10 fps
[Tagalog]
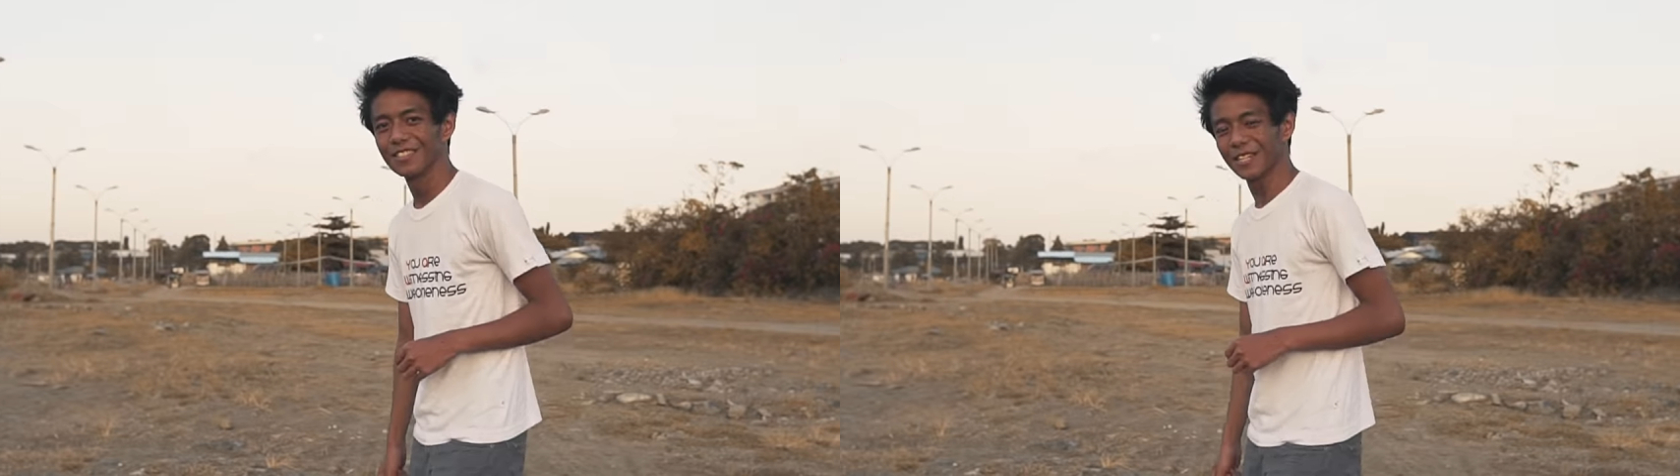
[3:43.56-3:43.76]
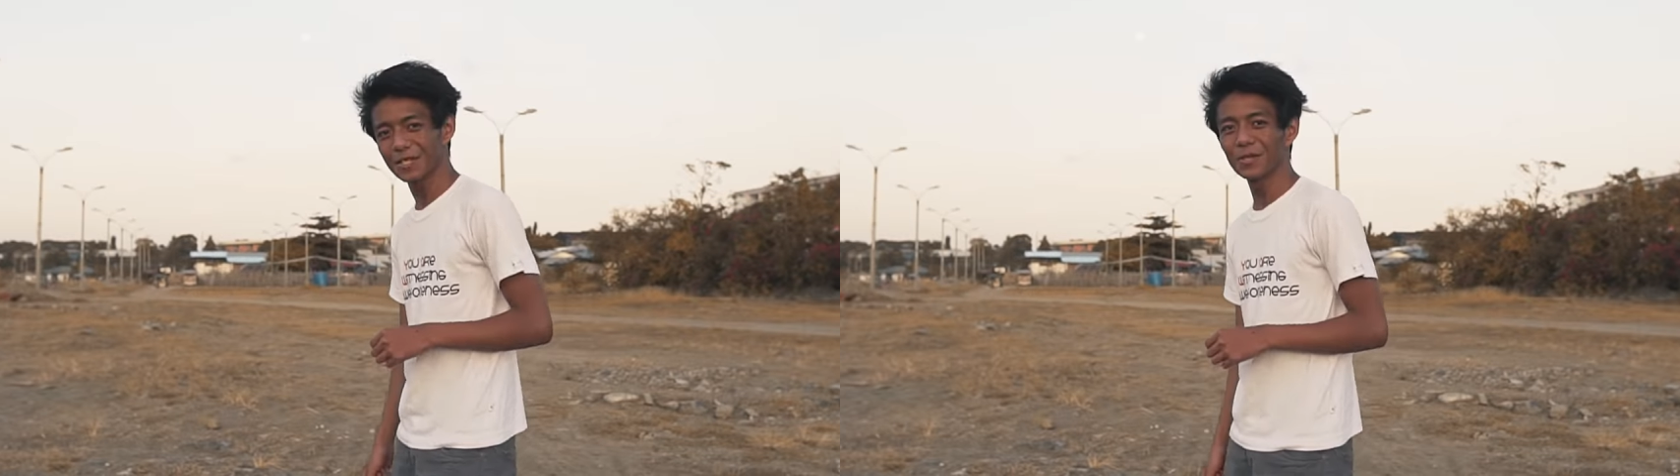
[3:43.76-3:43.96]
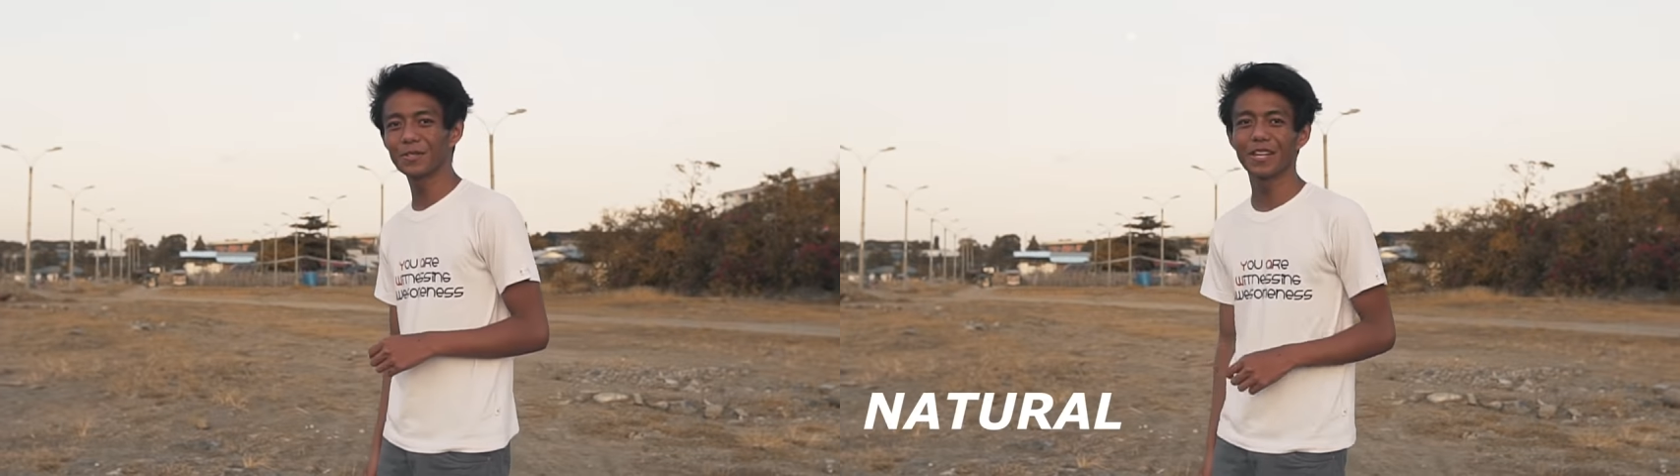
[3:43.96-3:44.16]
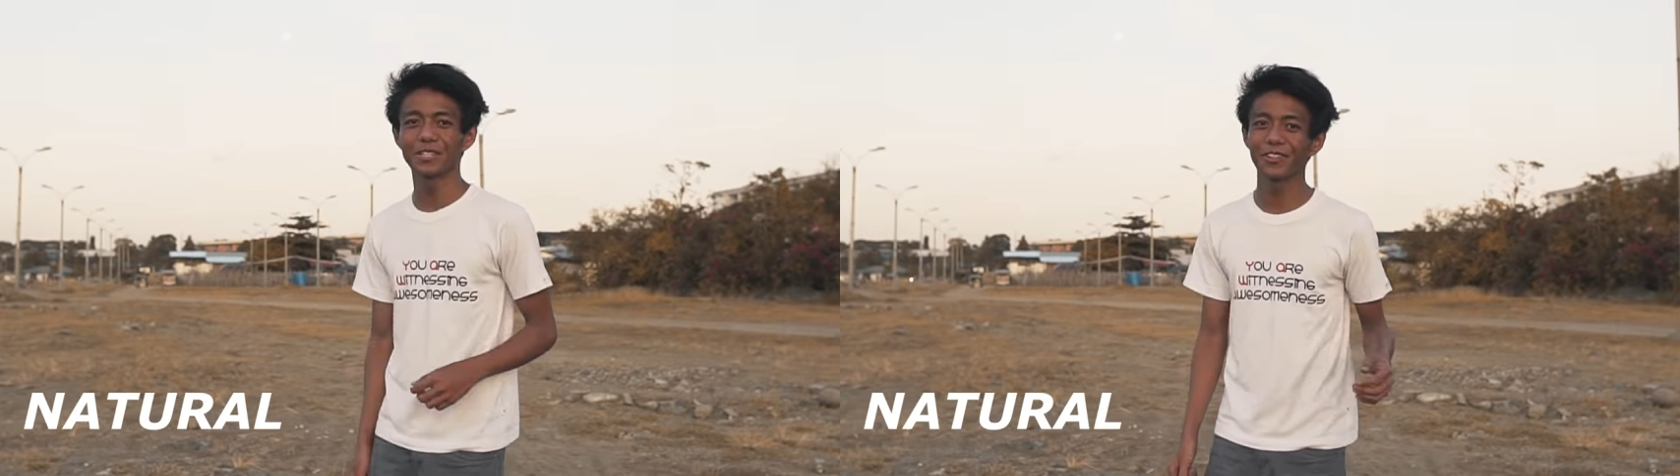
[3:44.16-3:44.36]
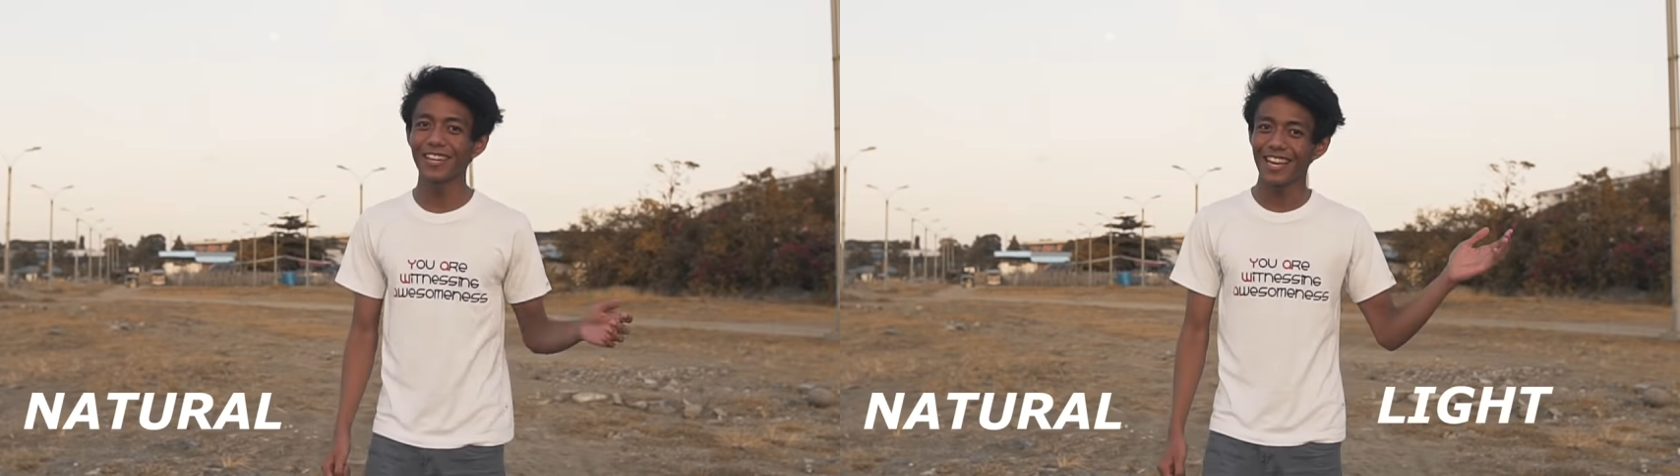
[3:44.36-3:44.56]
Just use
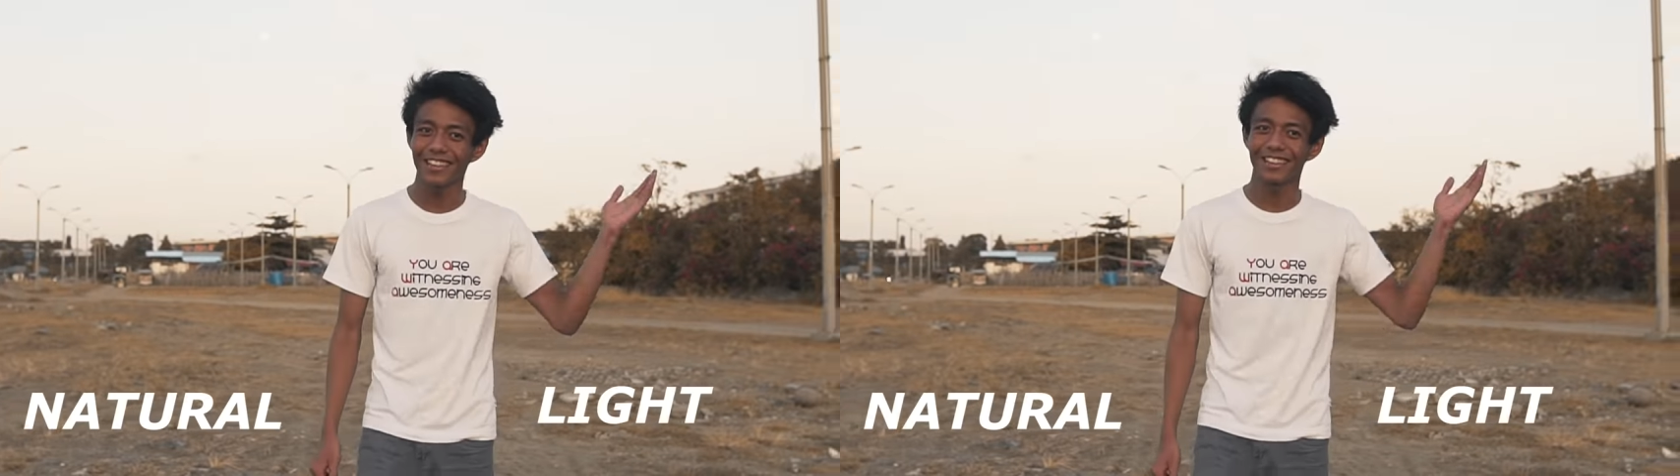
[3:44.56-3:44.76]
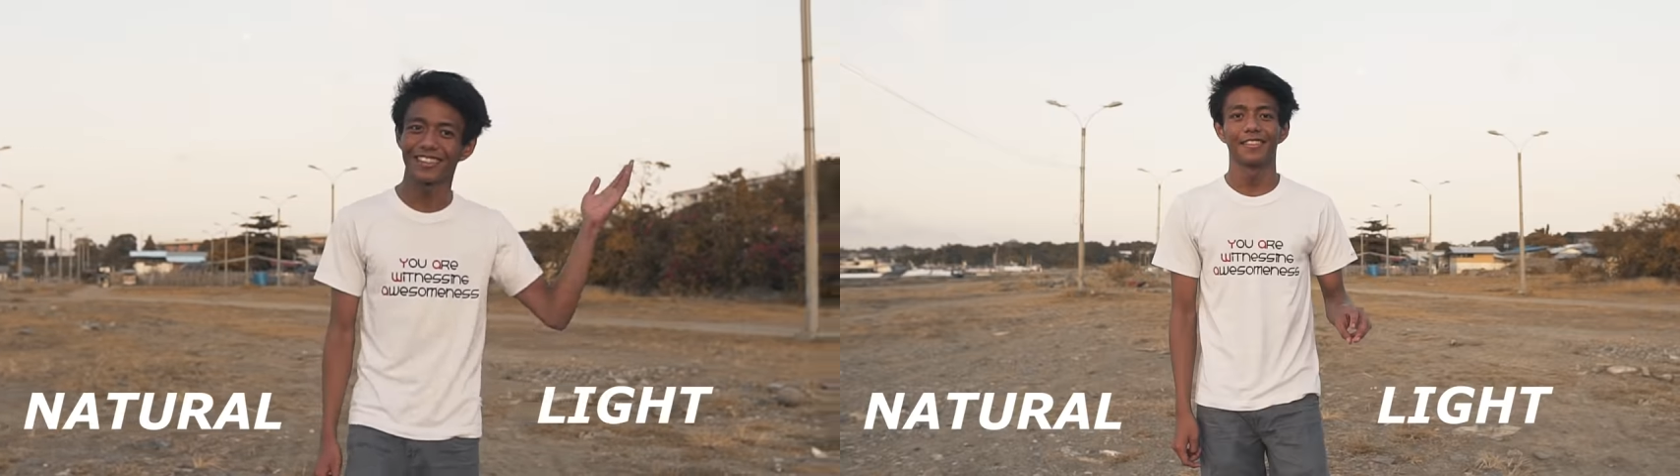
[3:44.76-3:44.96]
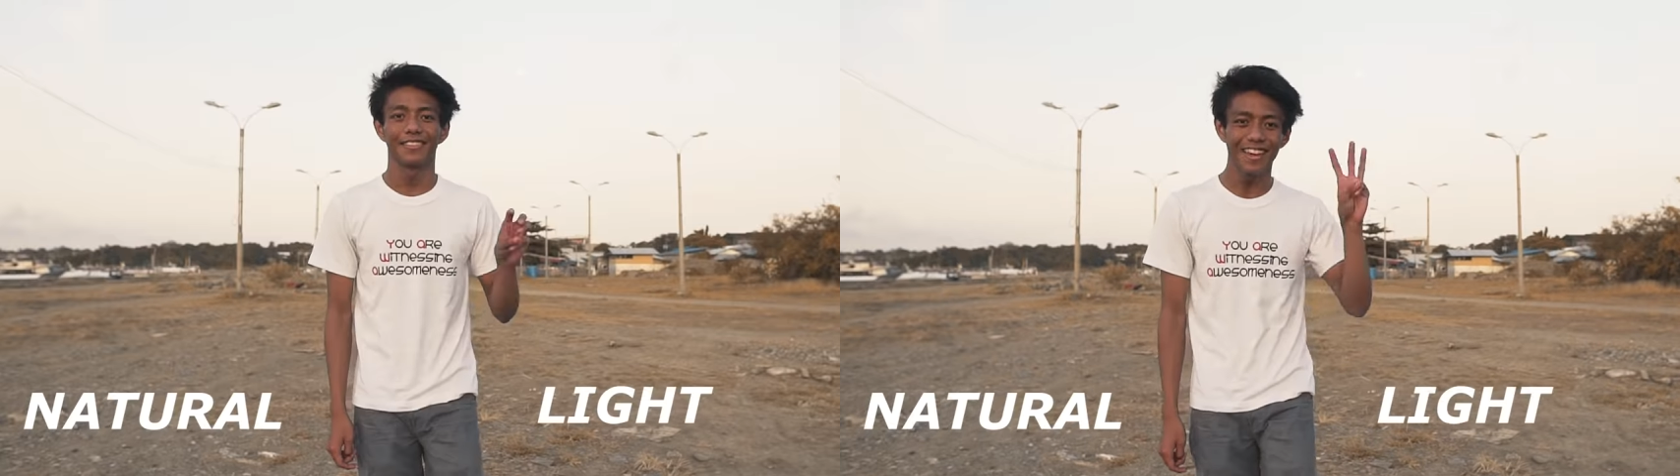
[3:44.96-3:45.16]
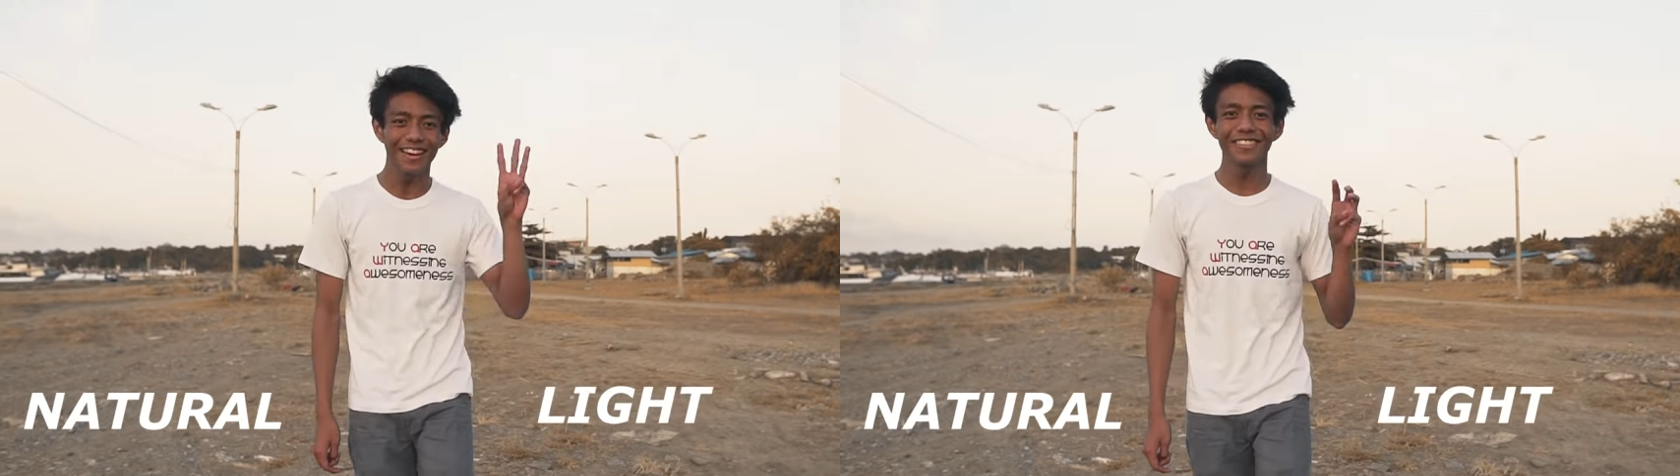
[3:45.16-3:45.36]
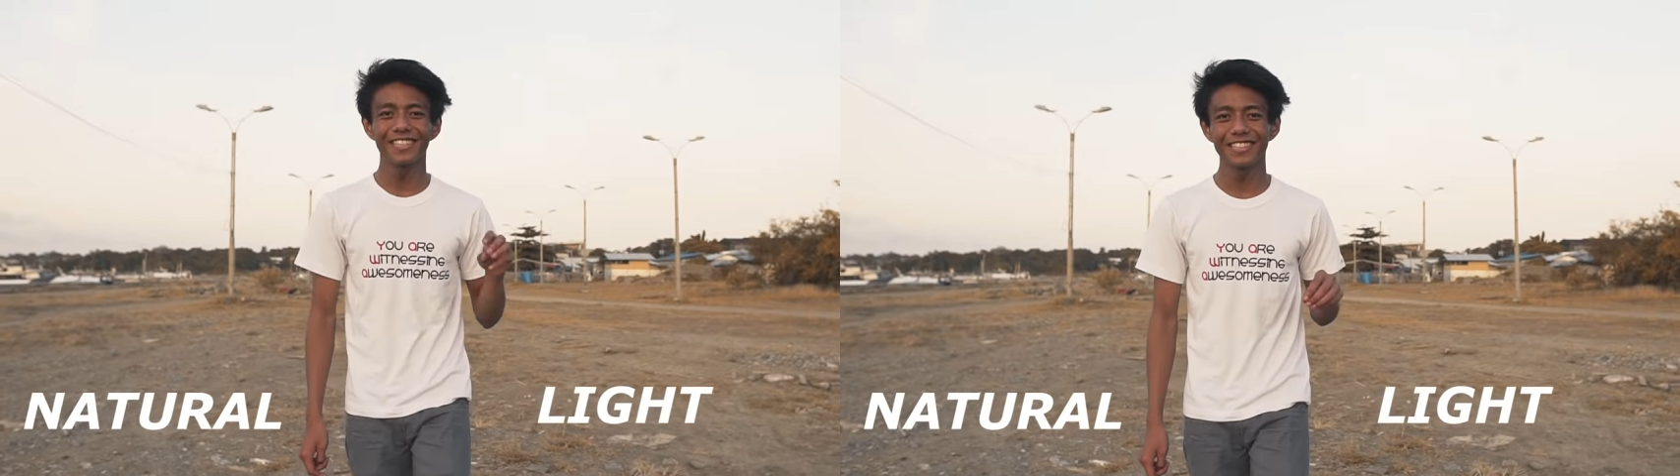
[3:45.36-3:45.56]
natural light. There
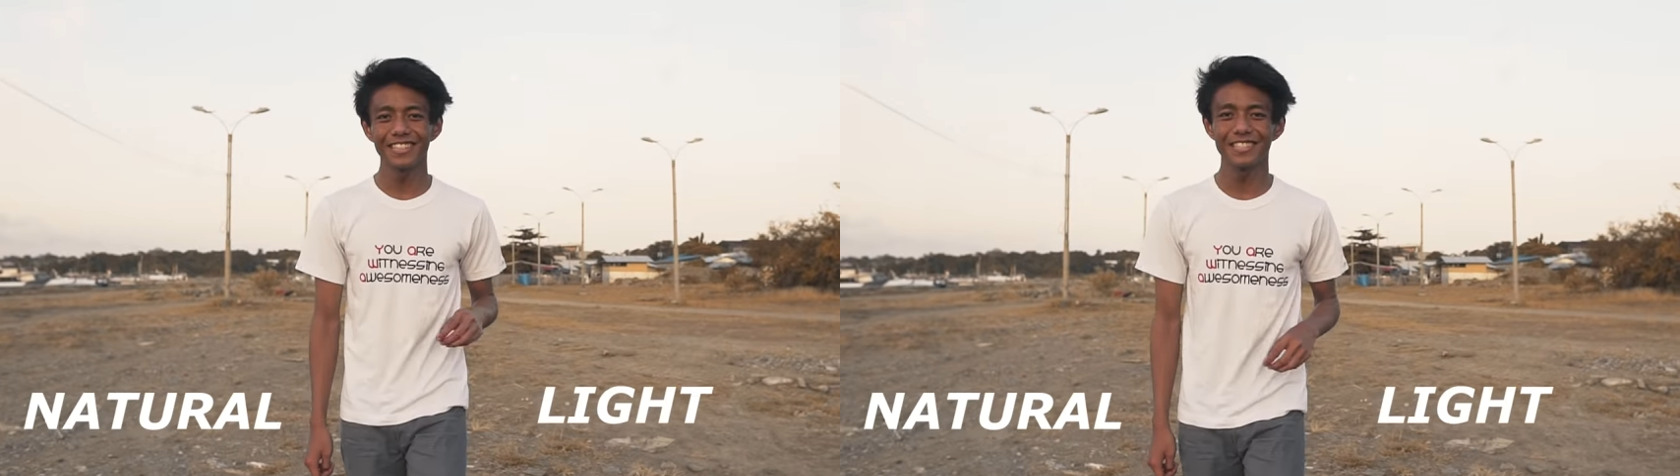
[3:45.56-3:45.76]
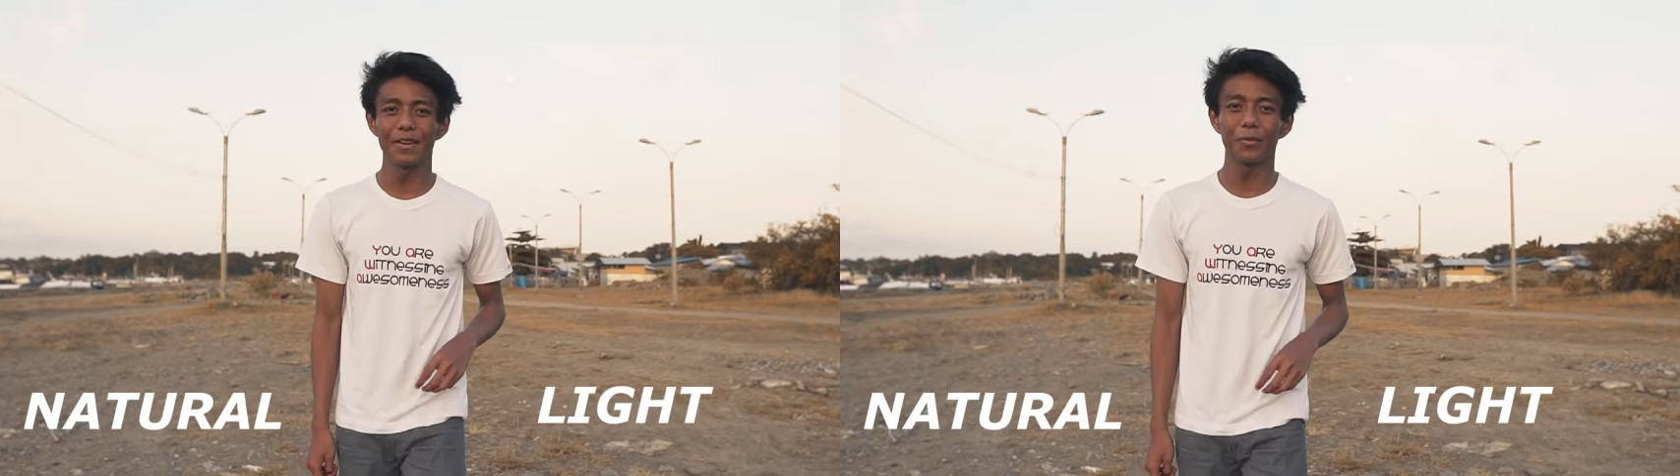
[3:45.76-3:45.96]
are three things